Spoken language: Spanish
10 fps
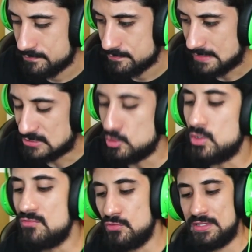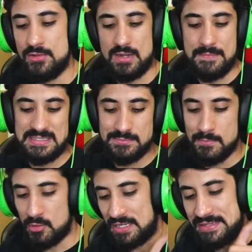Estoy confundido ahora mismo
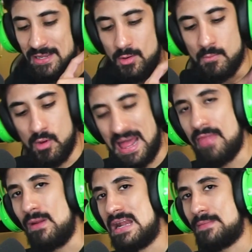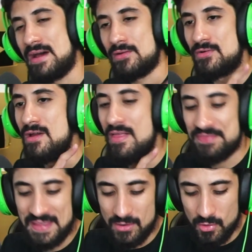porque tengo morado en la mano,
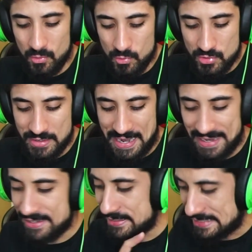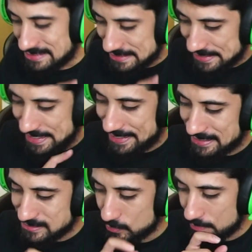tengo uno naranja, que es el de naranja
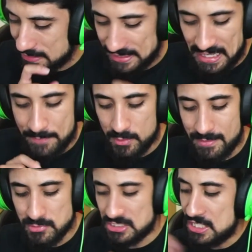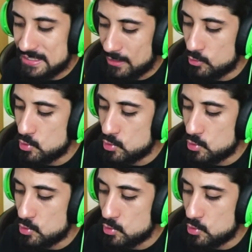seguramente que ya probamos, y tengo uno